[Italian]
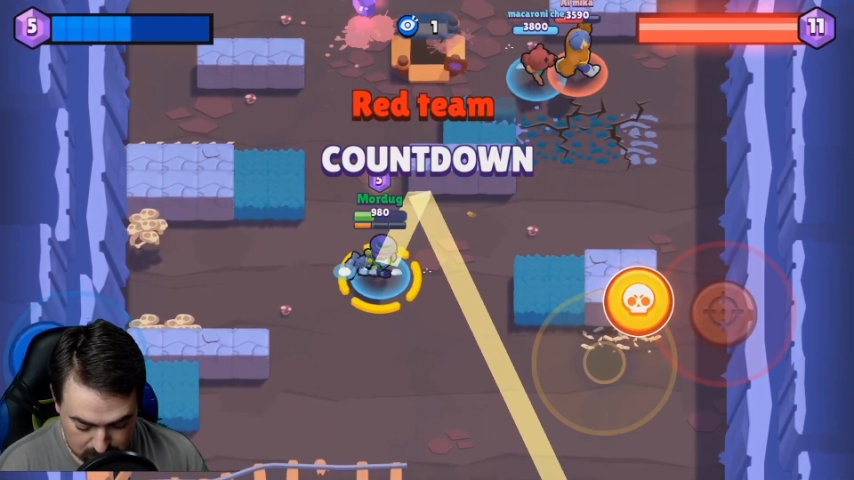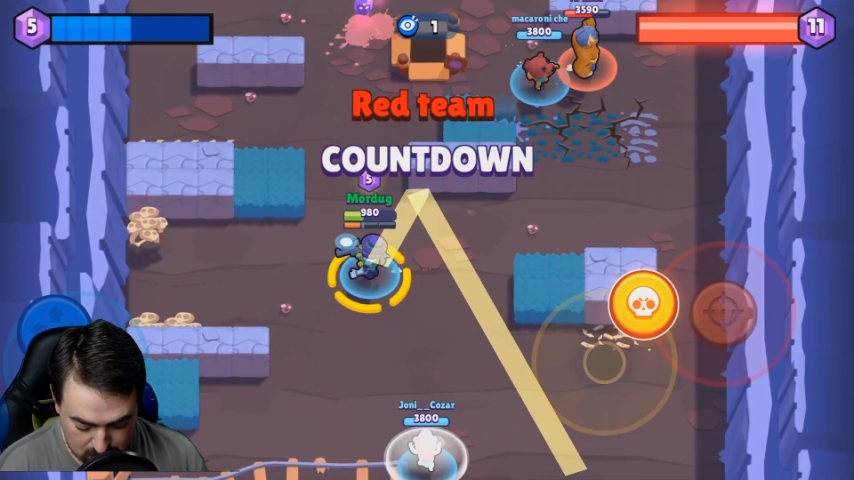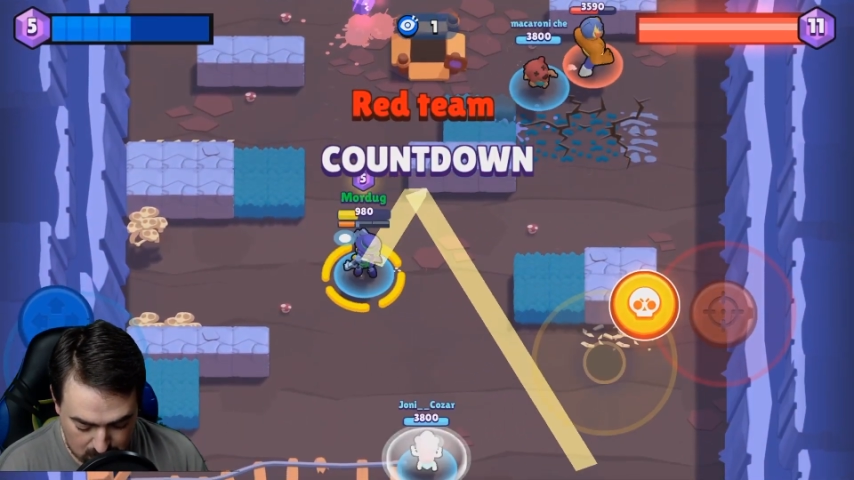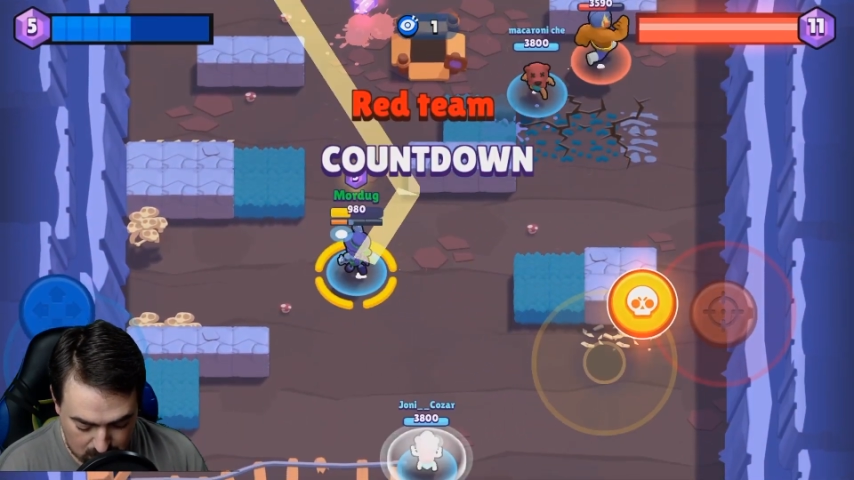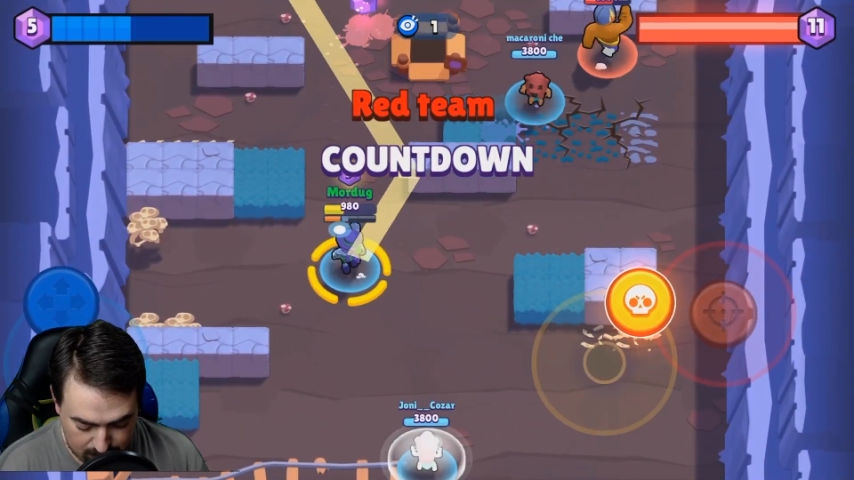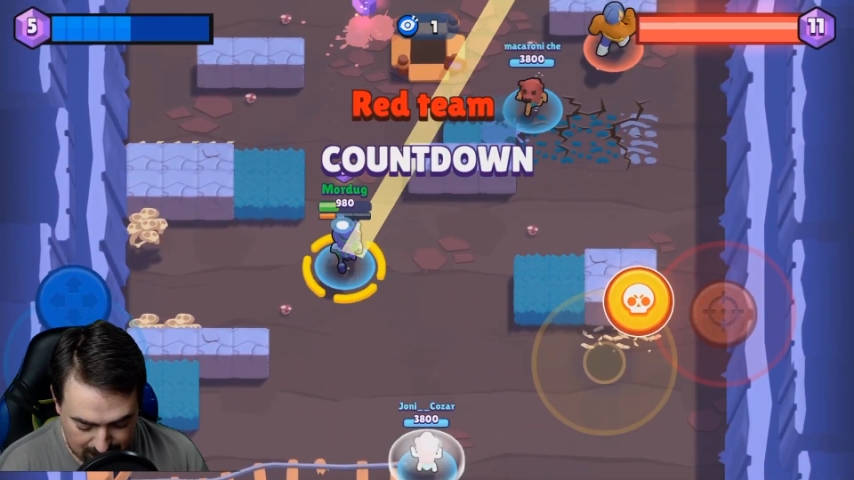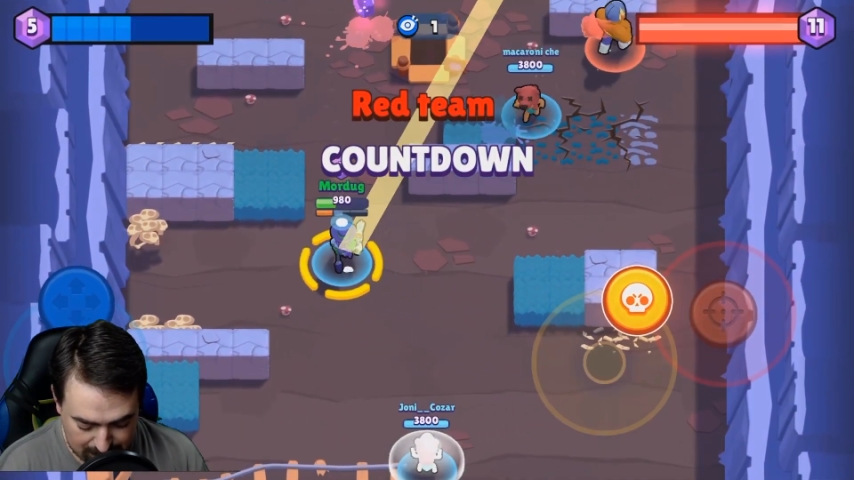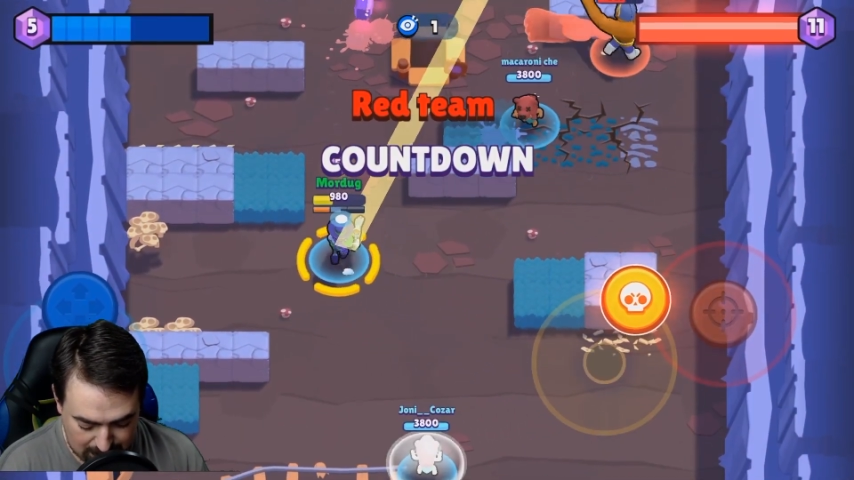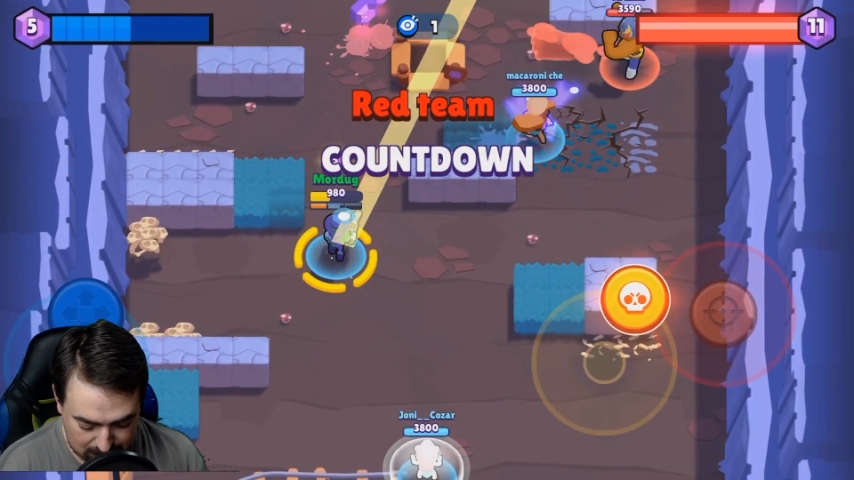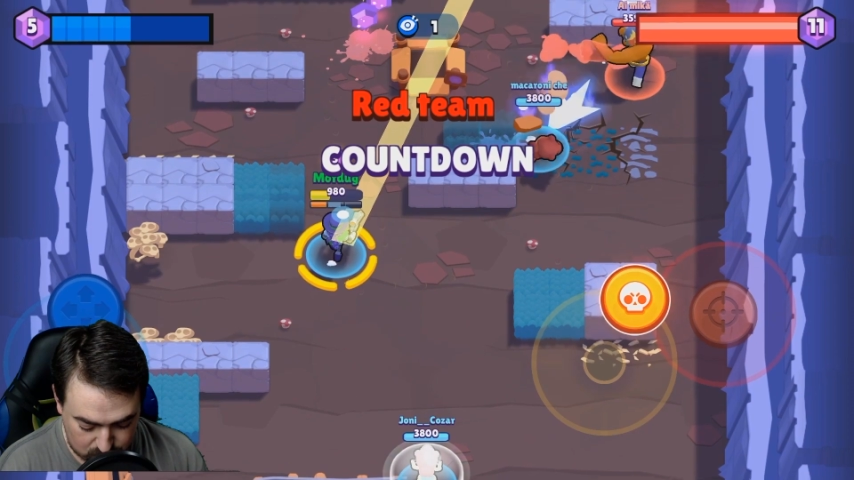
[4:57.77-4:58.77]
No,
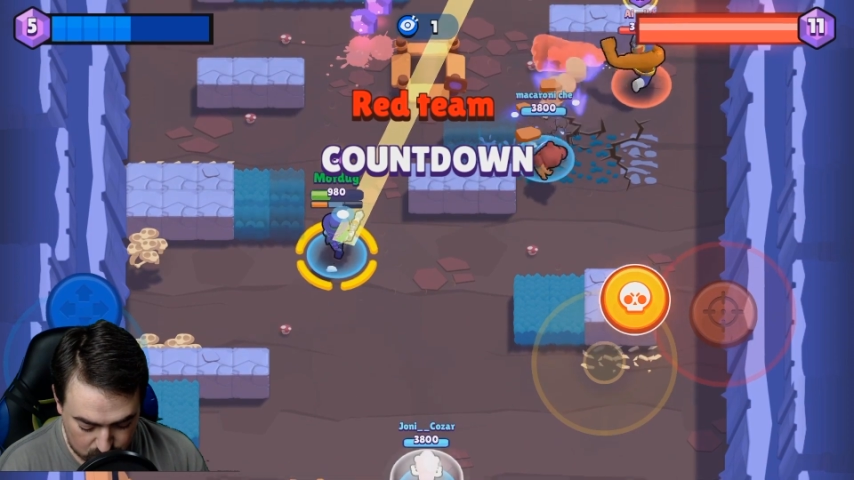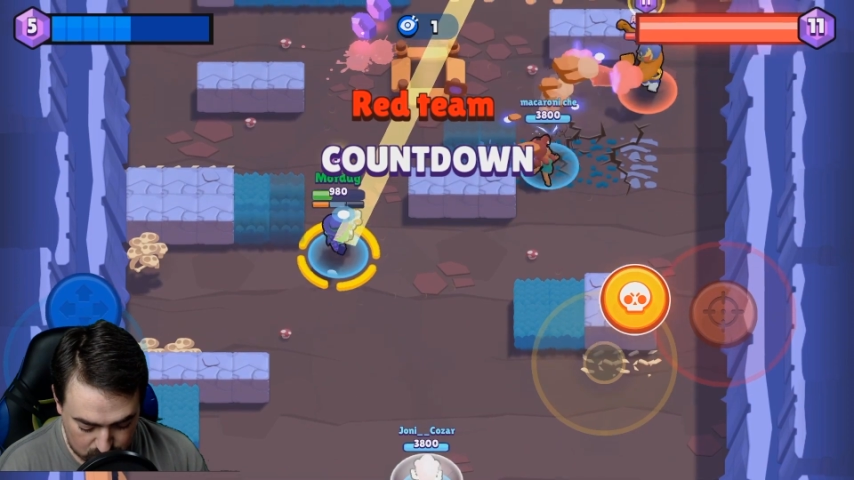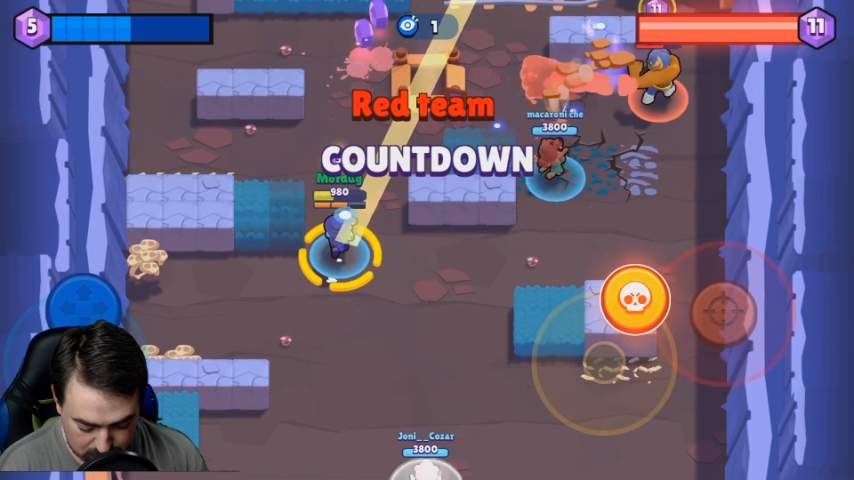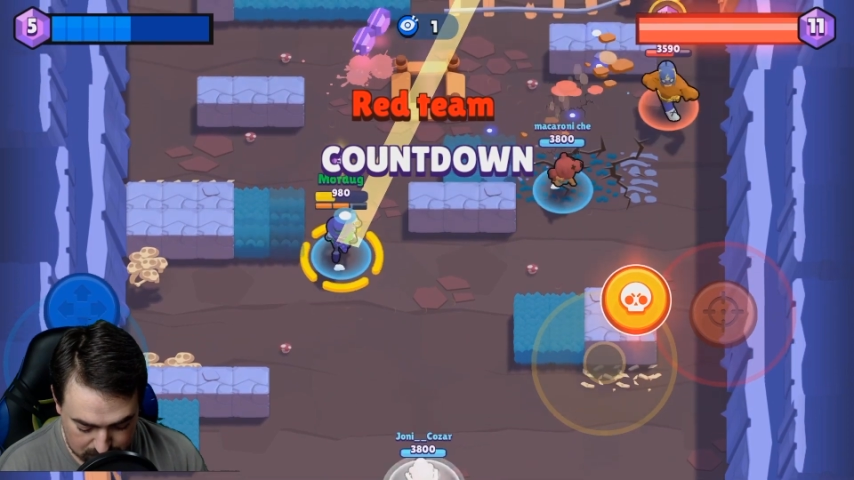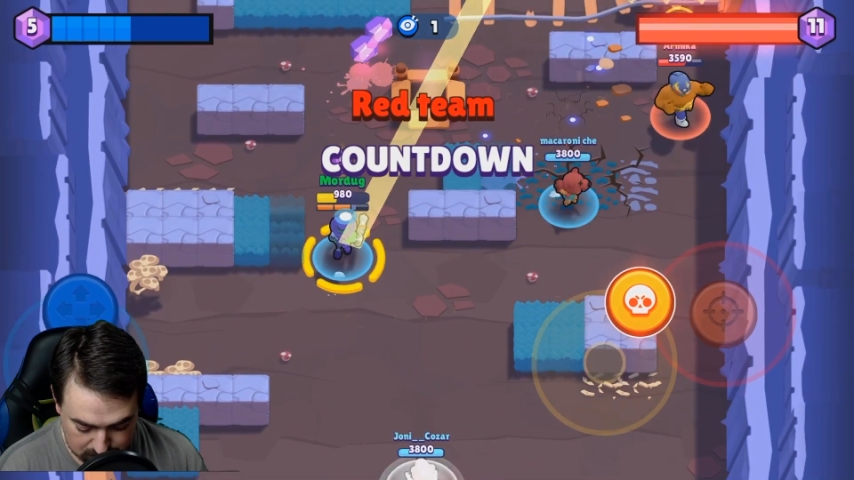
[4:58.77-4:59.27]
maledetto.